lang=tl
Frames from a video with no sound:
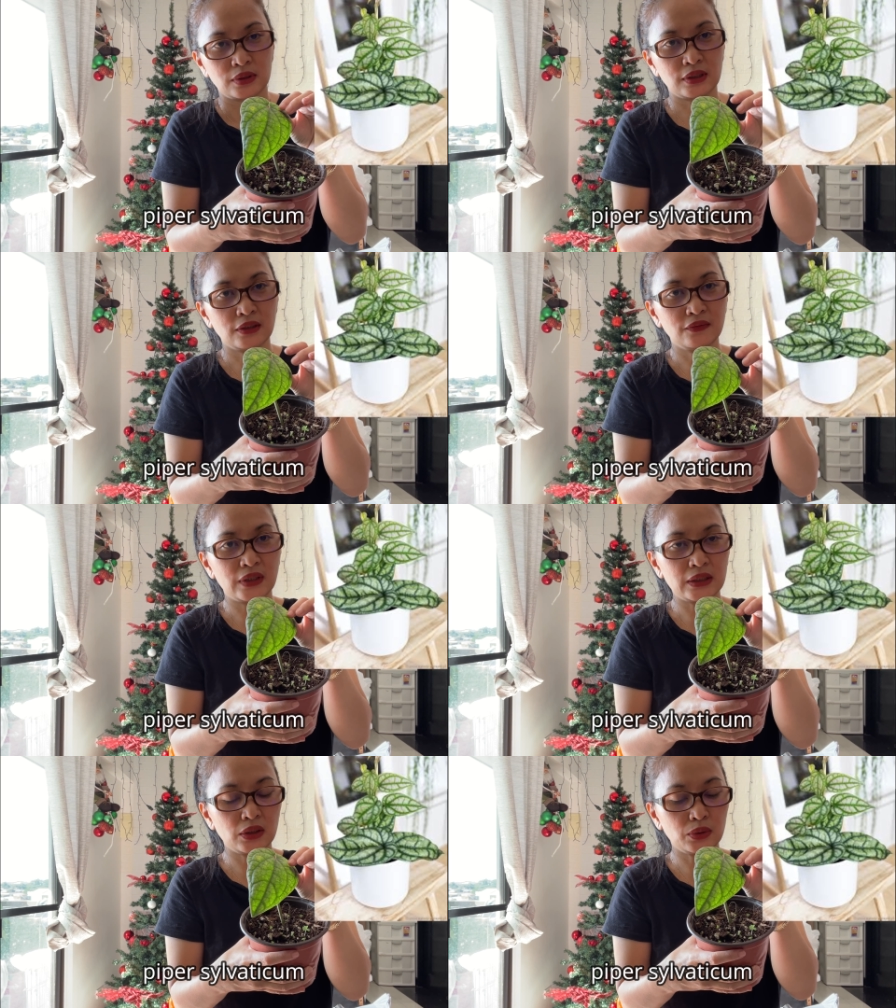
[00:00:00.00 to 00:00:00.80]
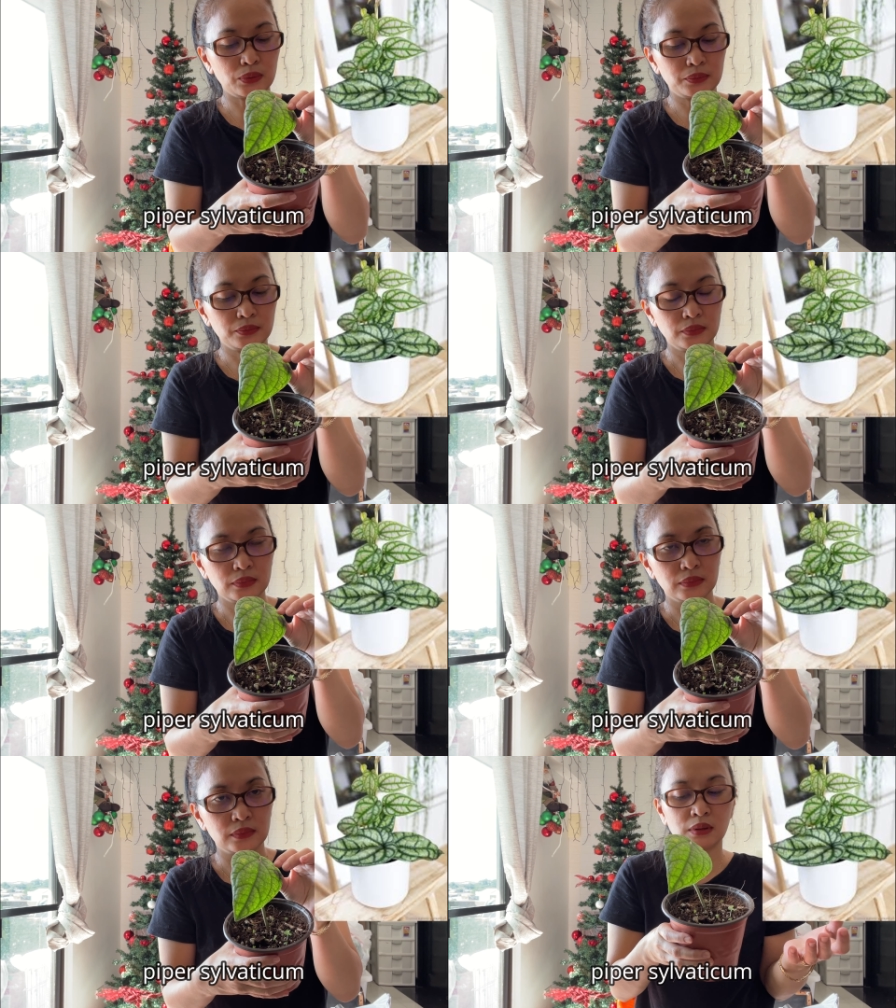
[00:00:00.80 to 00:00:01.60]
Silvaticum.
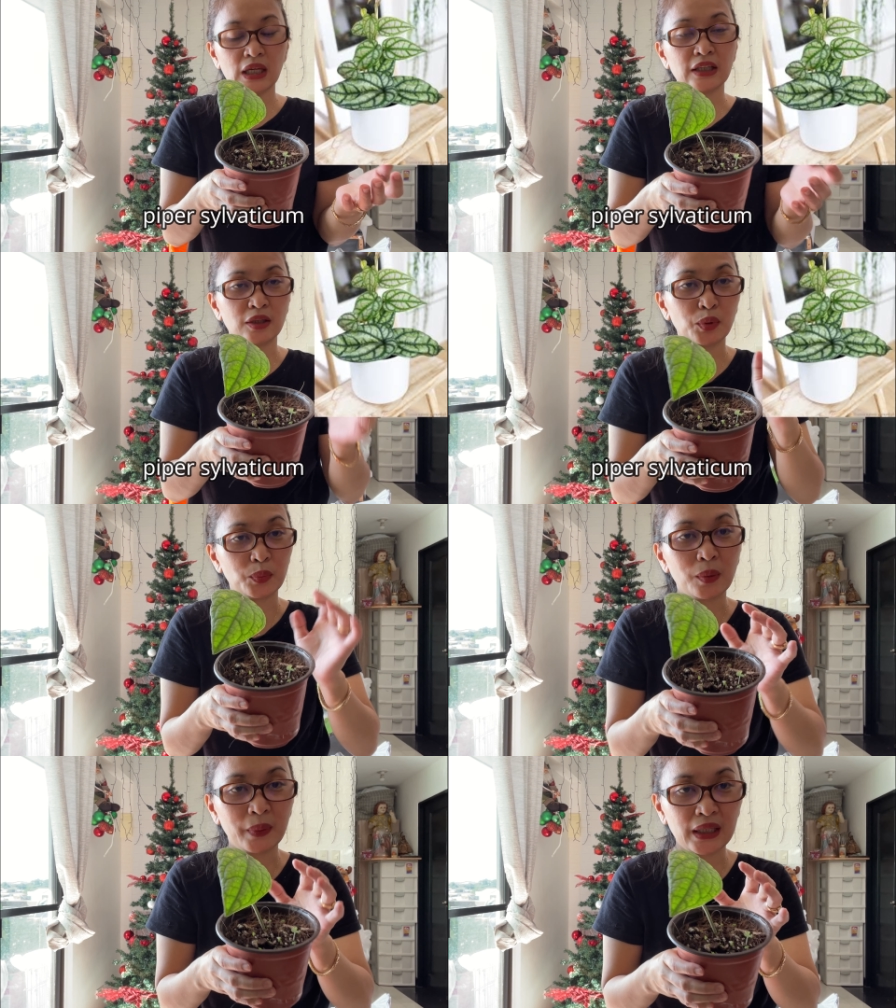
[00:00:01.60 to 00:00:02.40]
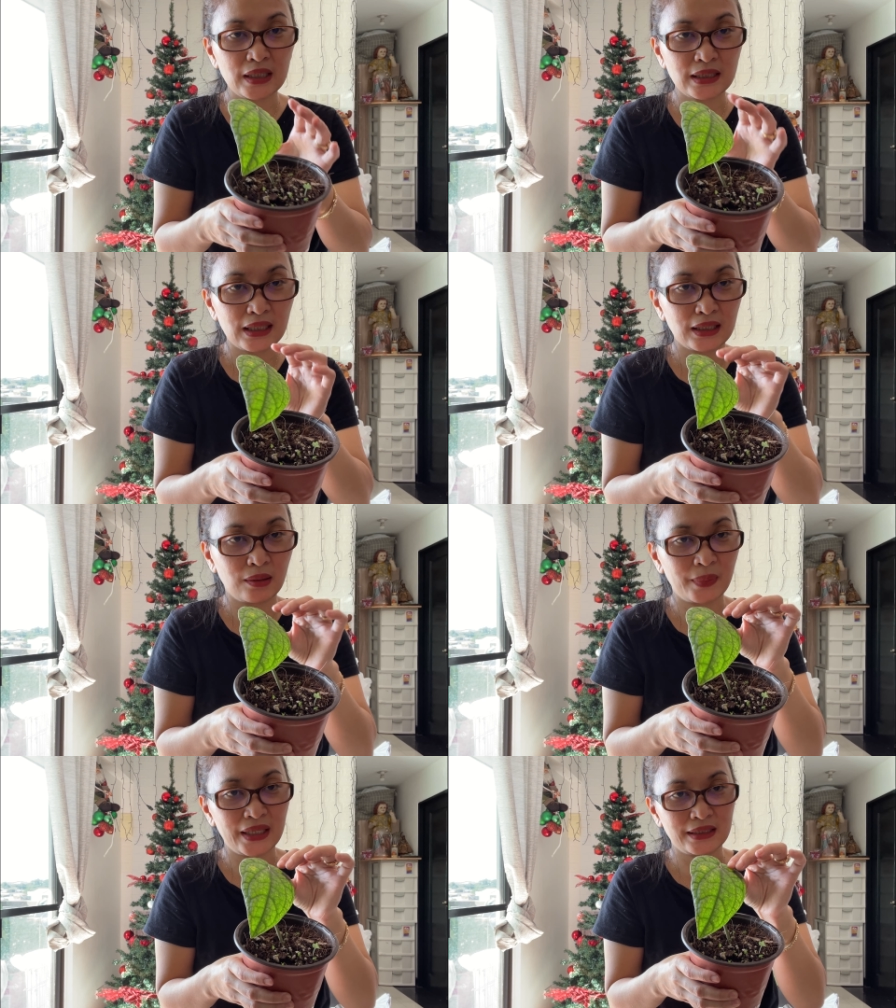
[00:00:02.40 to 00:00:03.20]
Yan, nagpo-propagate sila
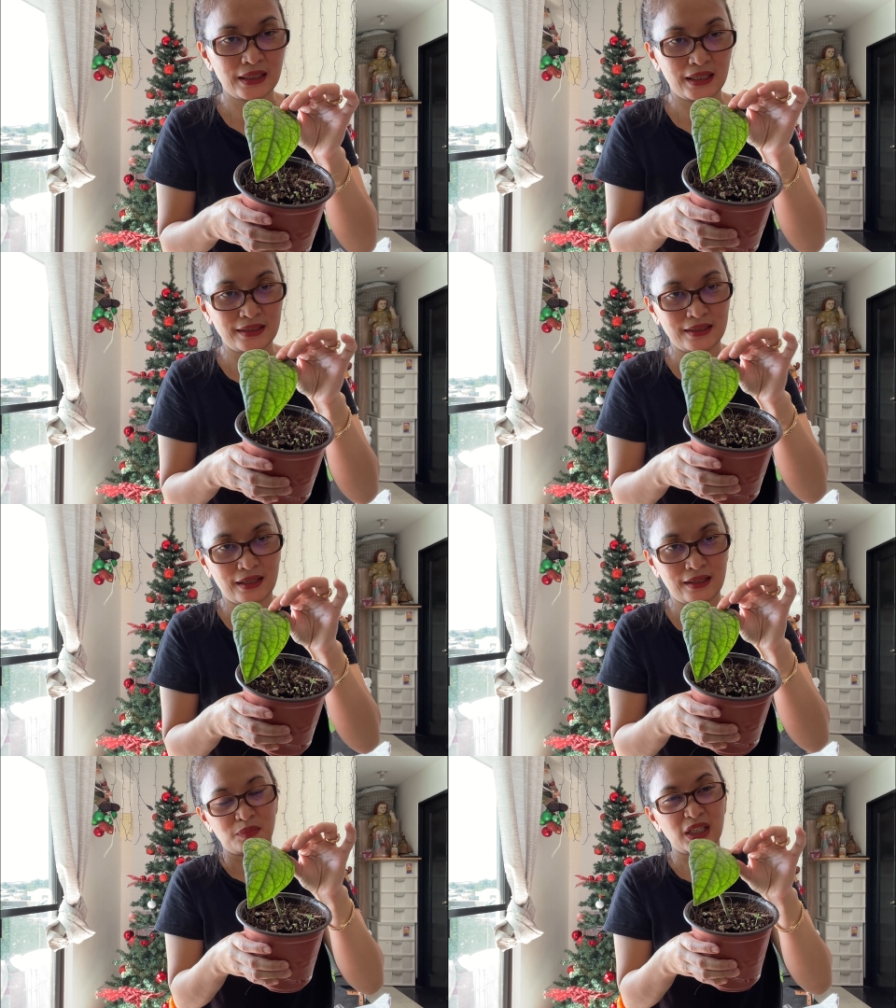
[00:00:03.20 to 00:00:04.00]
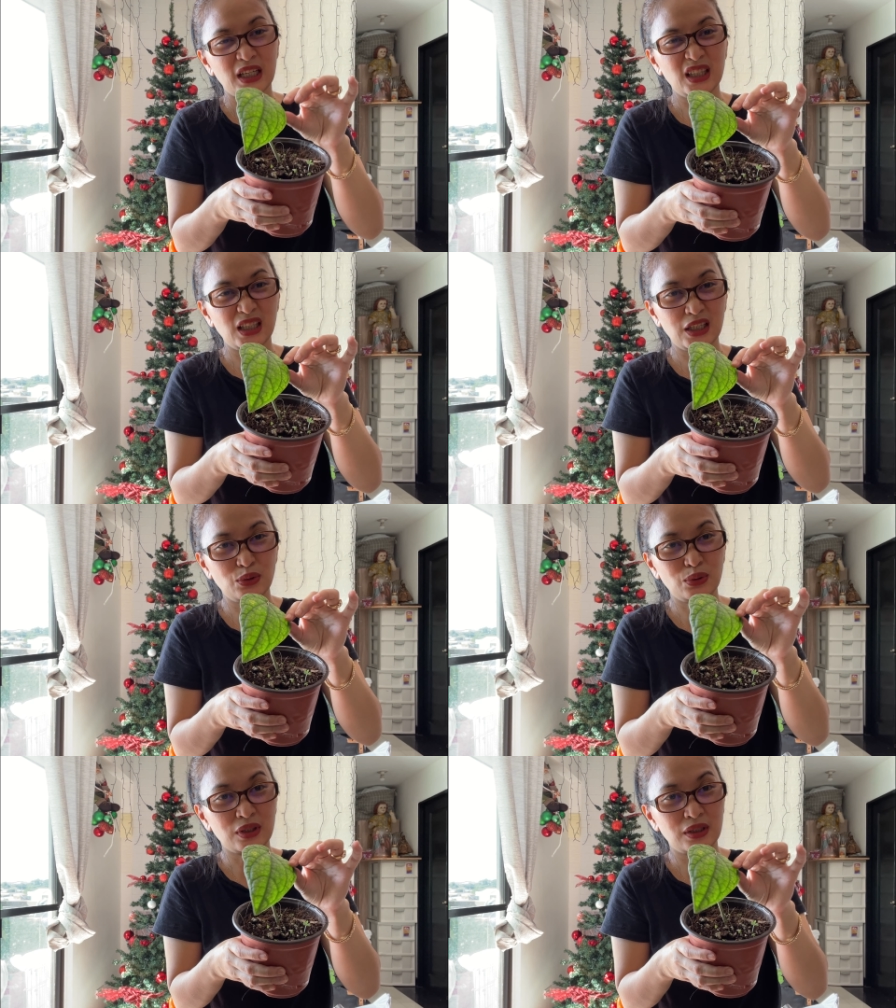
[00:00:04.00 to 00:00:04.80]
ng paisa-isa para hindi
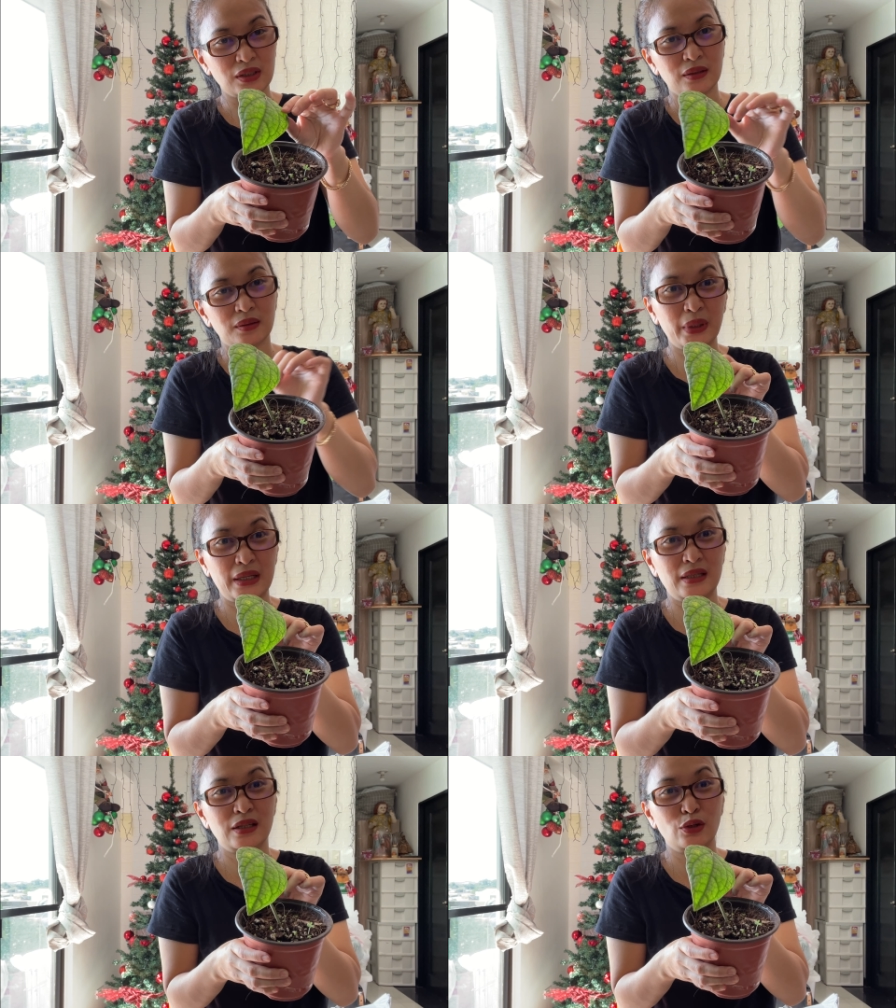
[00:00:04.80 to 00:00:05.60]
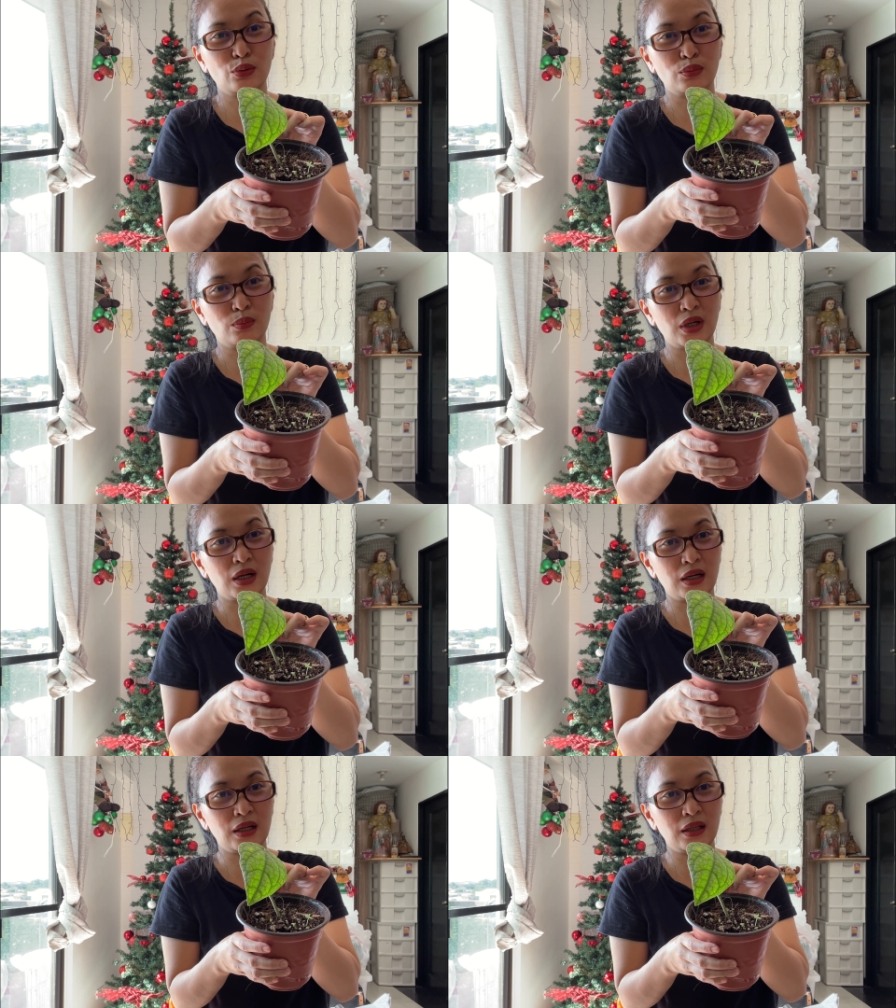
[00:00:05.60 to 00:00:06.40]
ganun ka-pricey yung
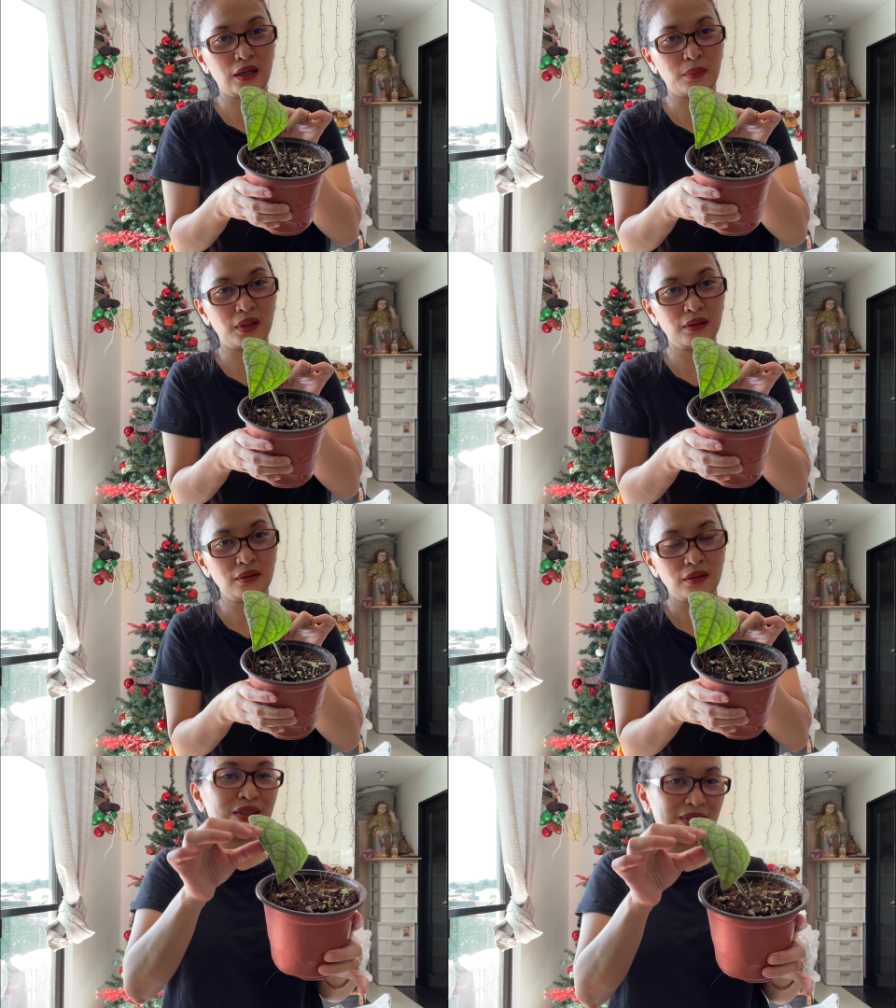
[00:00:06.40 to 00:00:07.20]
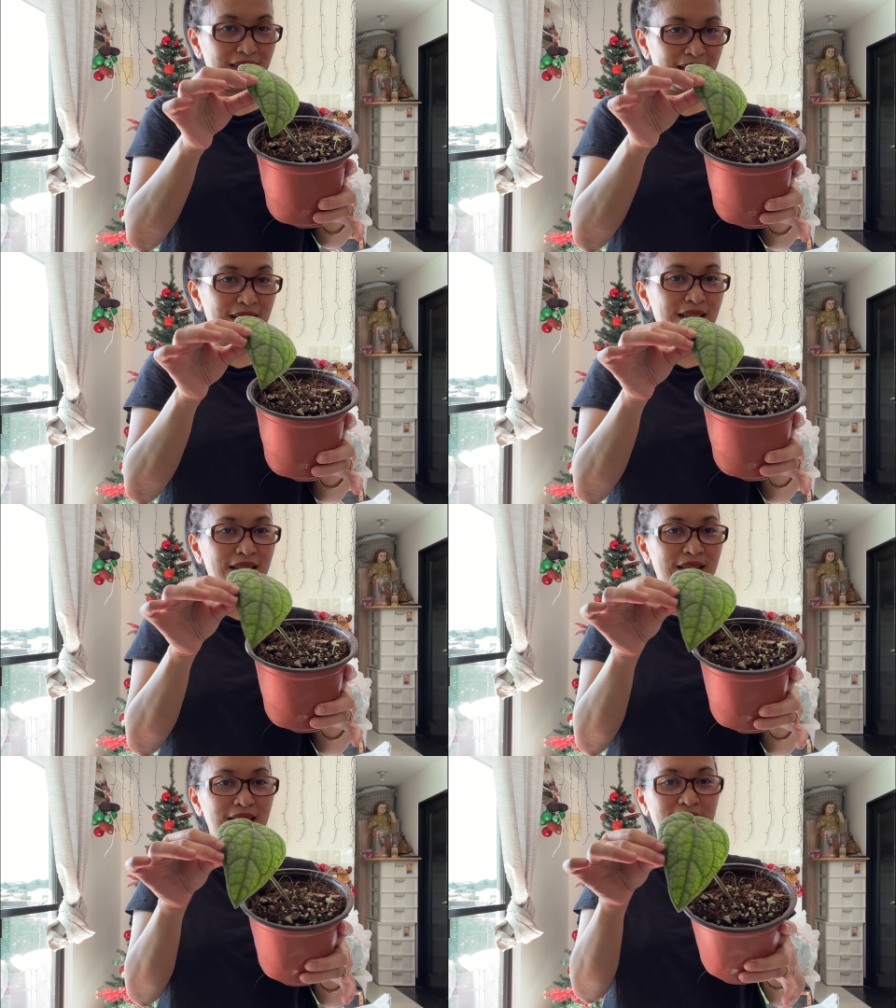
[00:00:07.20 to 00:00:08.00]
mga halaman. So,
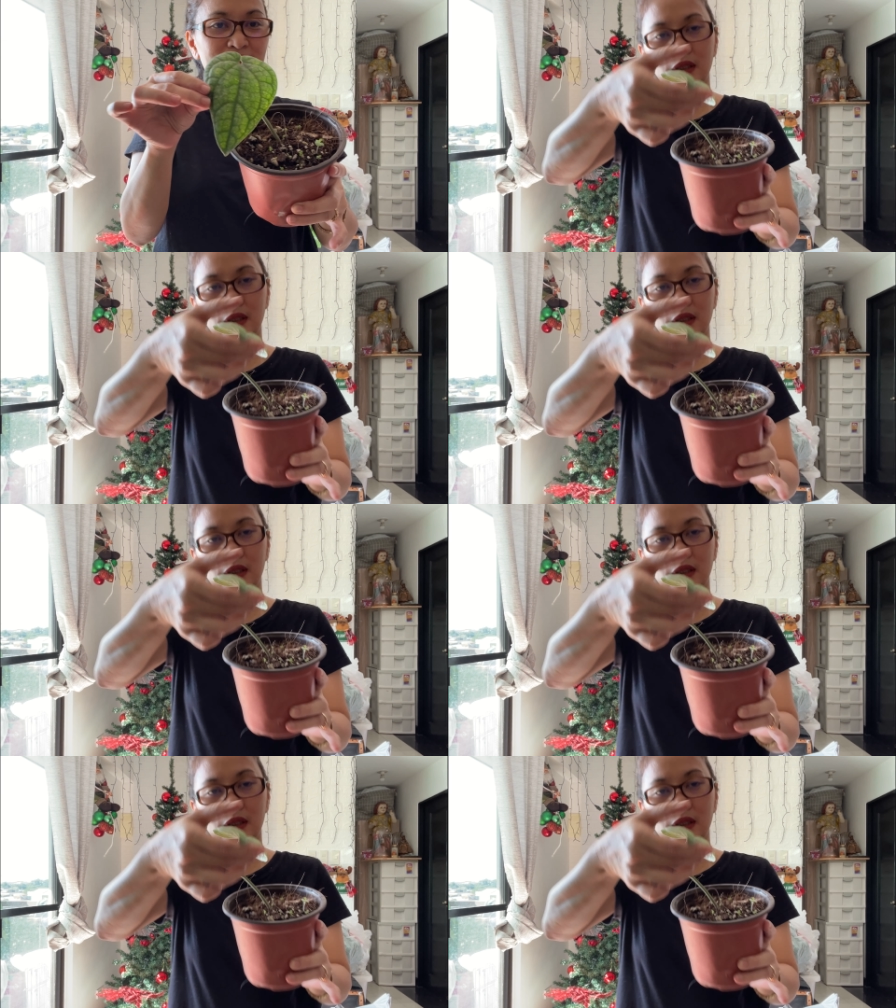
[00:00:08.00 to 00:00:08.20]
yan.